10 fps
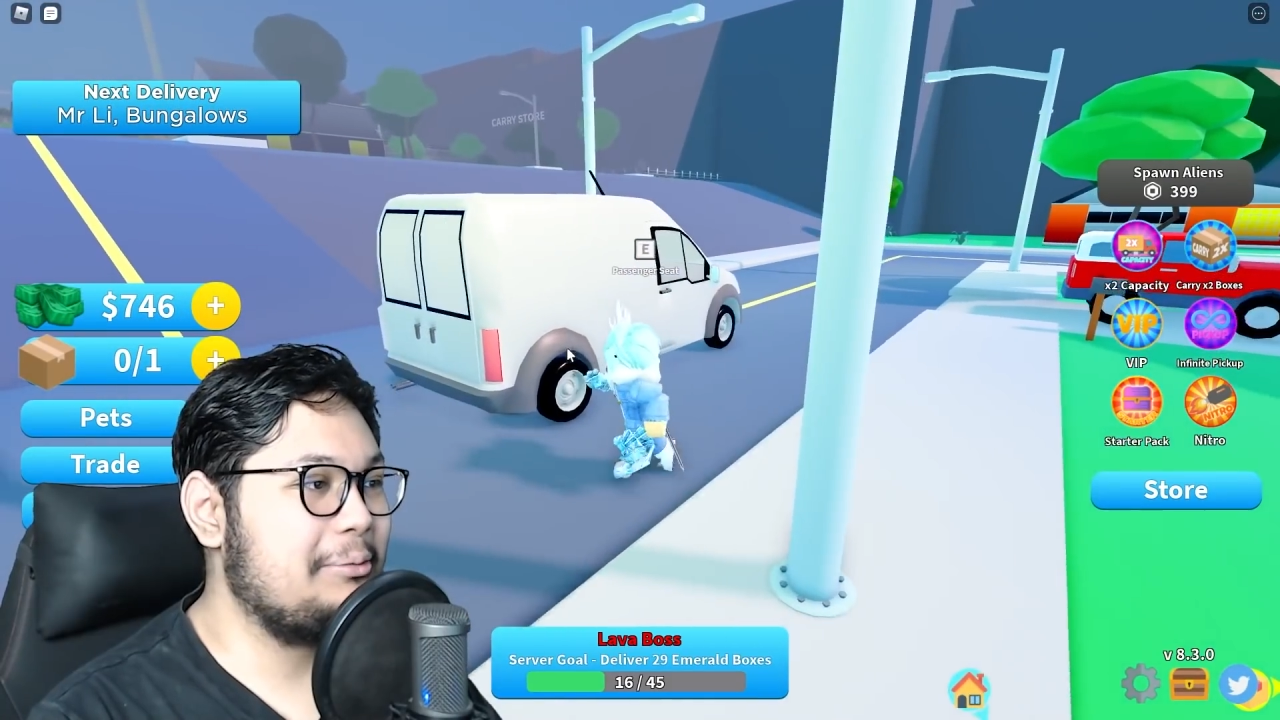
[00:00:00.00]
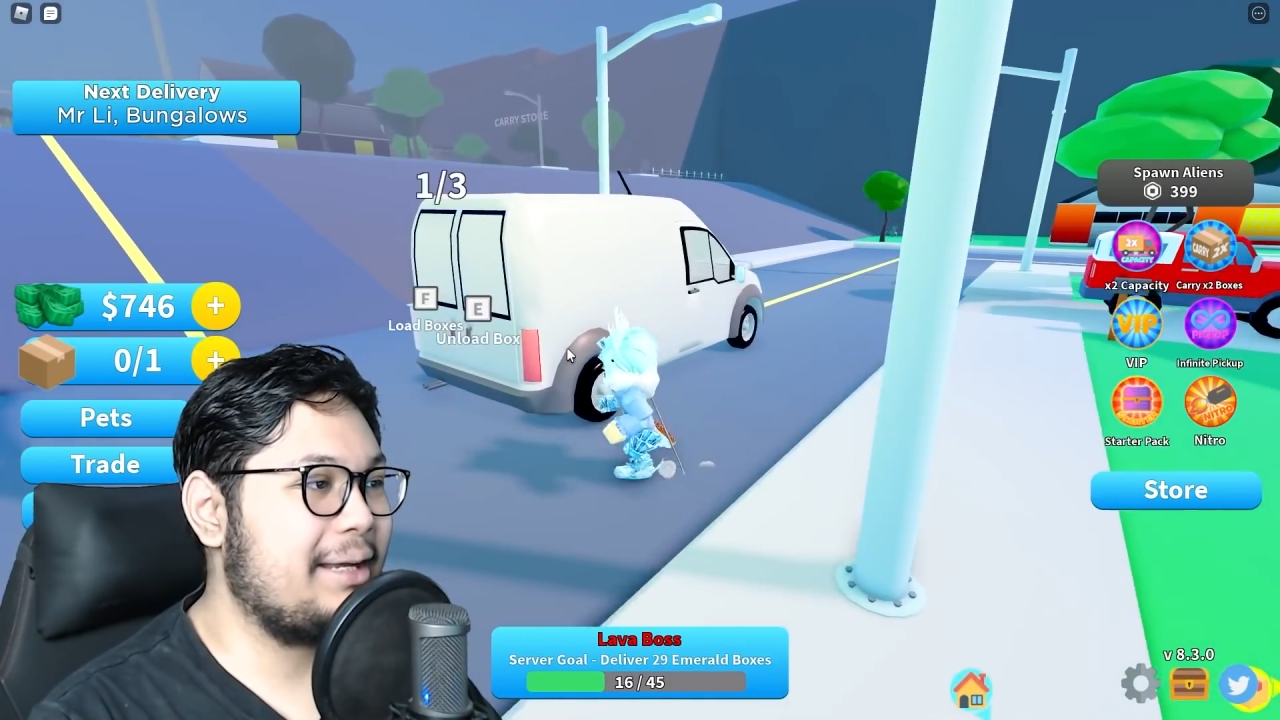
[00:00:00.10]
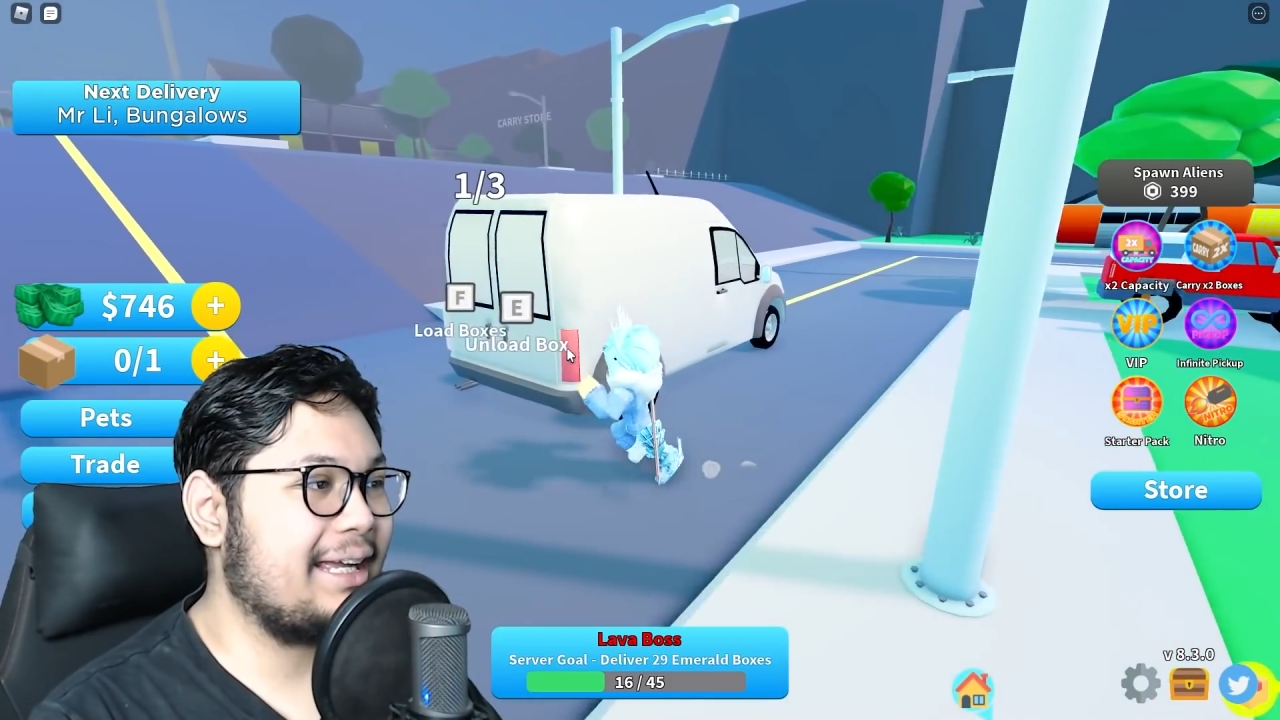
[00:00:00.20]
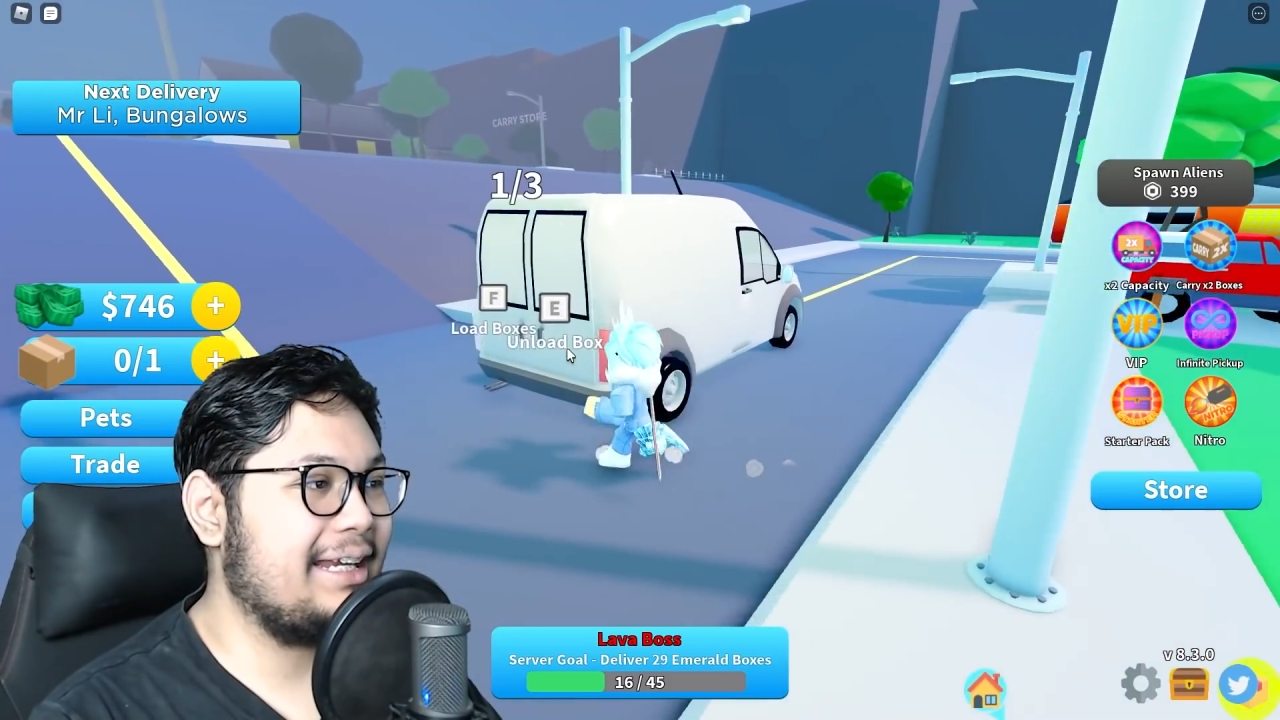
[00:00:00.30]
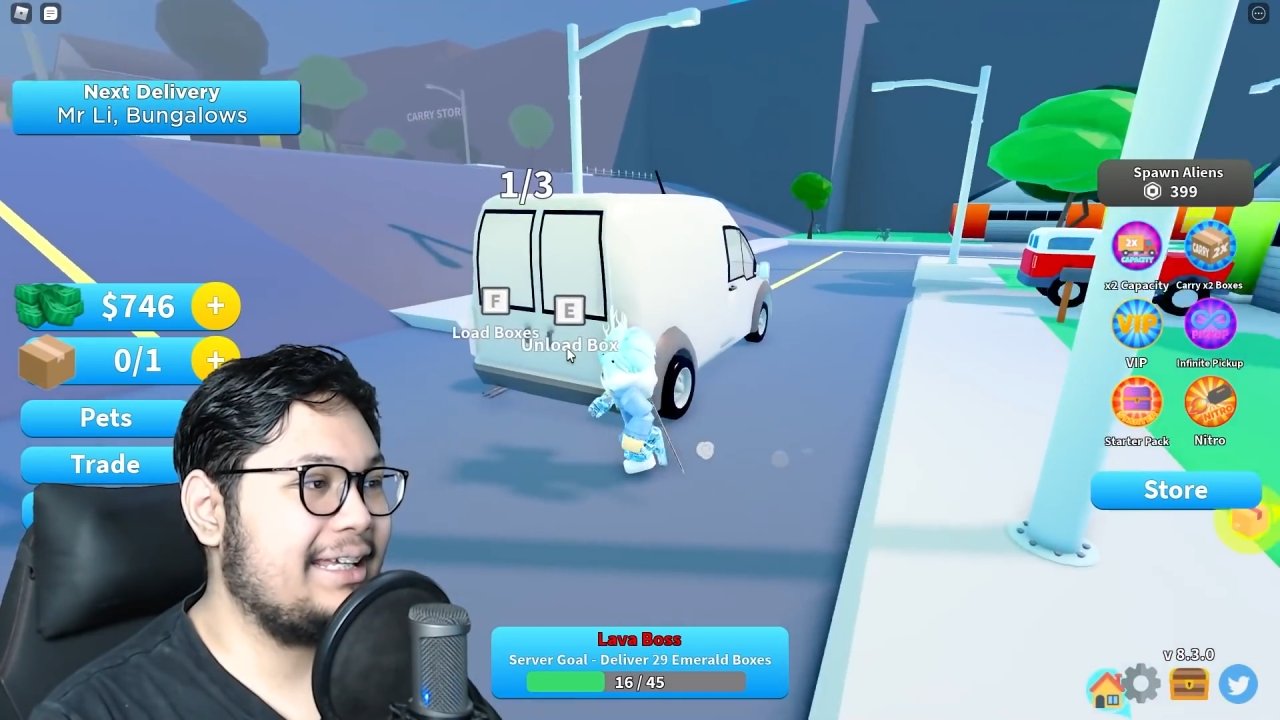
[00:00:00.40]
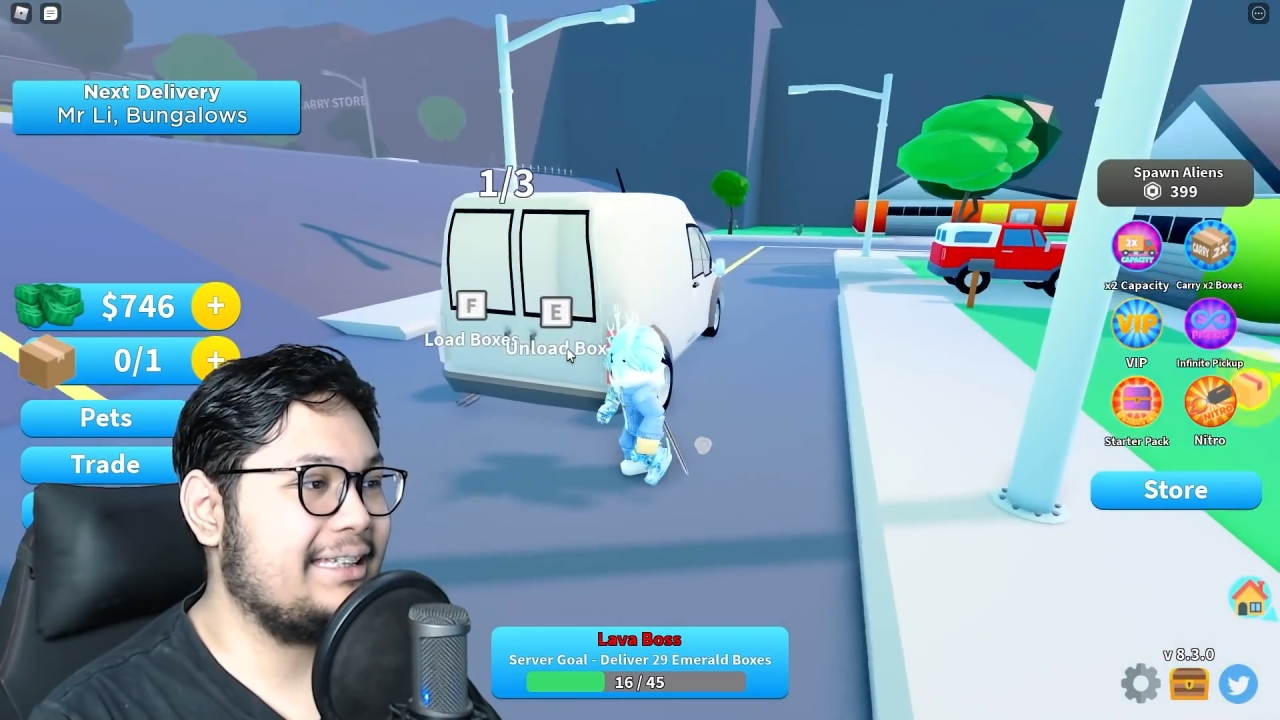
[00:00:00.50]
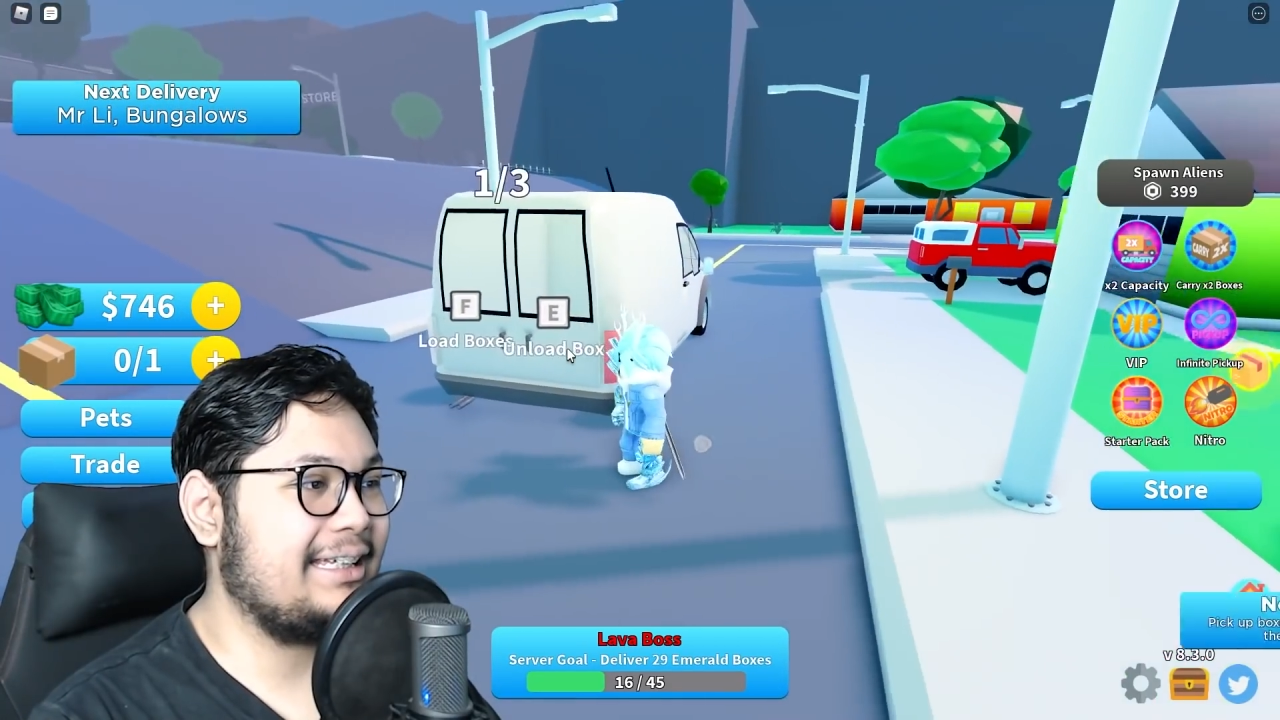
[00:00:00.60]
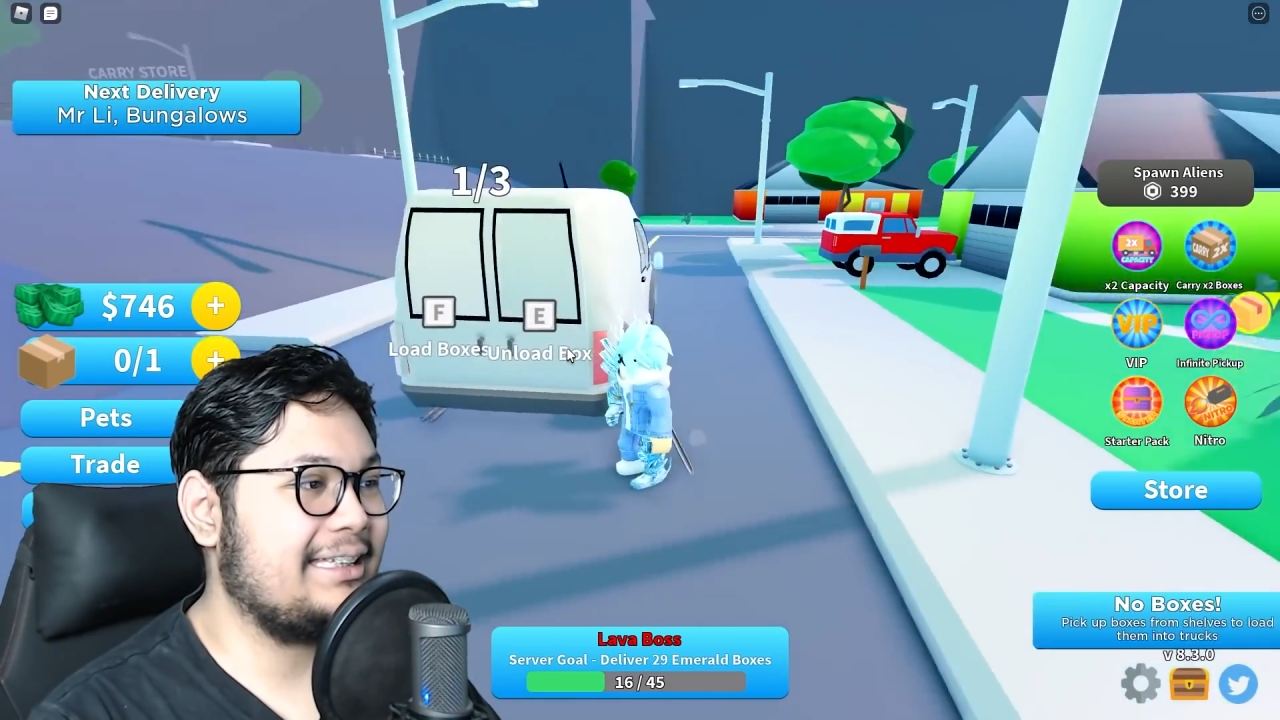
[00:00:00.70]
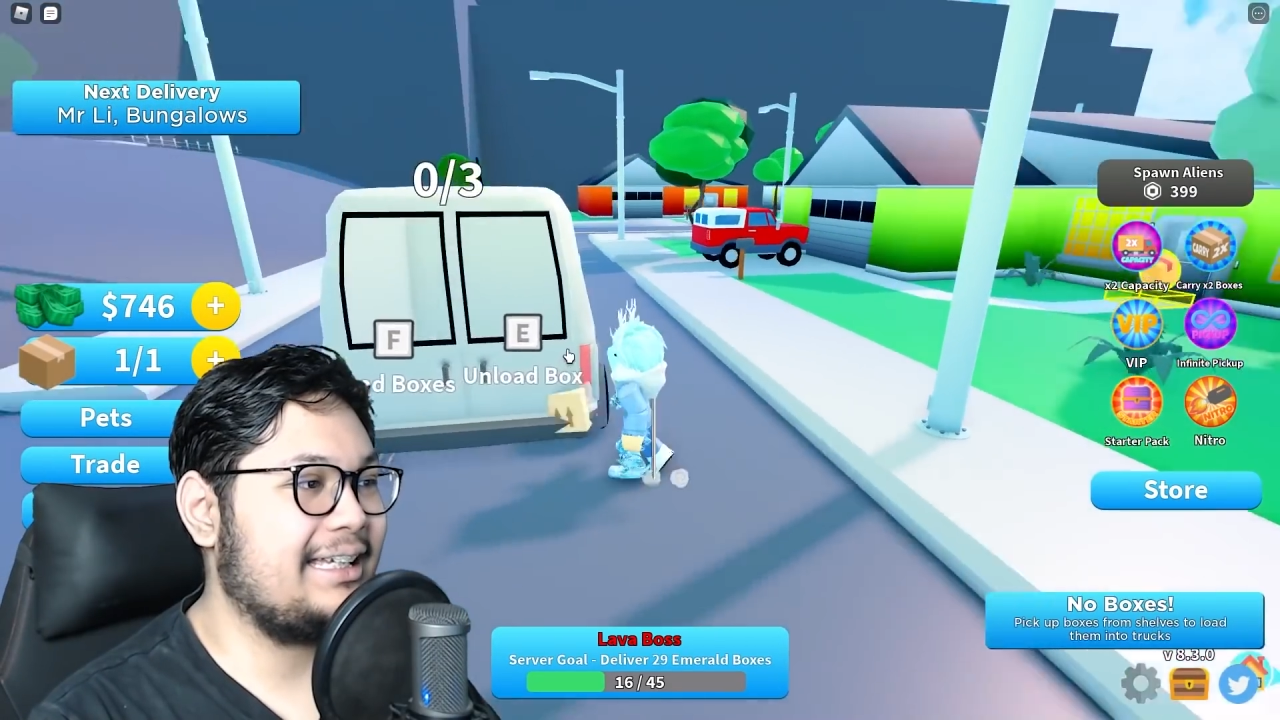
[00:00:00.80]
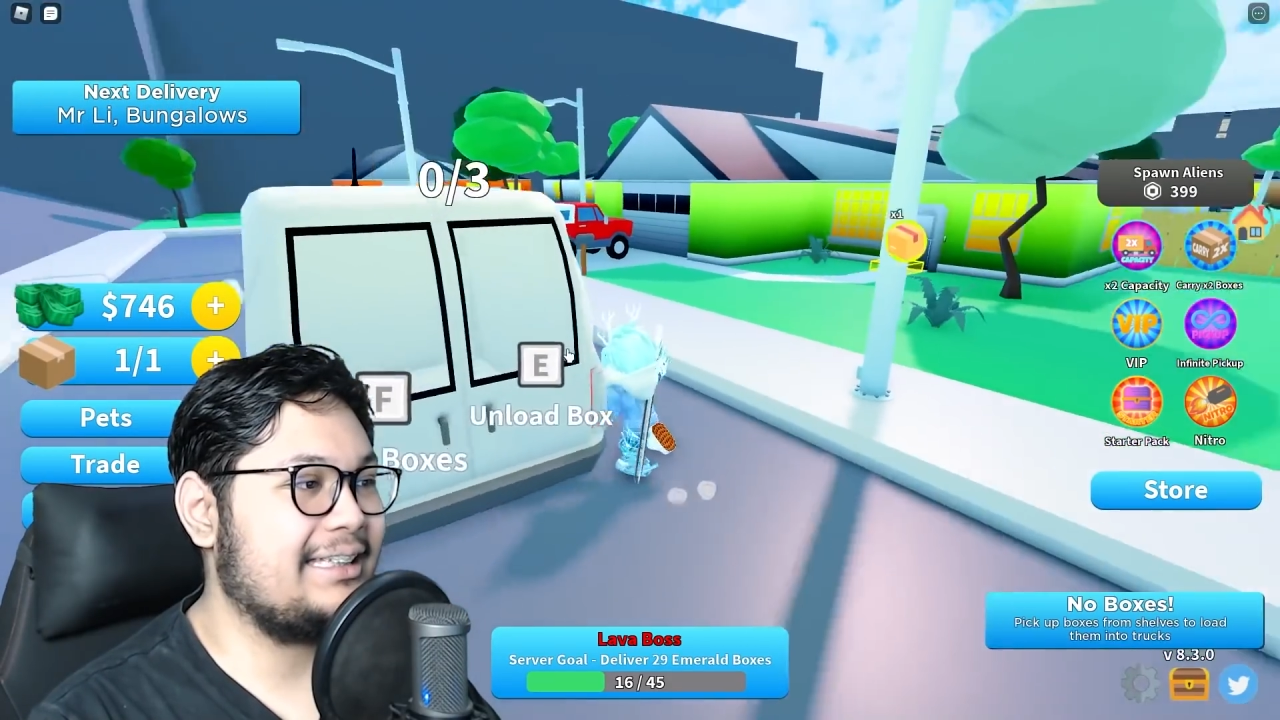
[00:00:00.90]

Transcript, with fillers: barangnya deh kita kita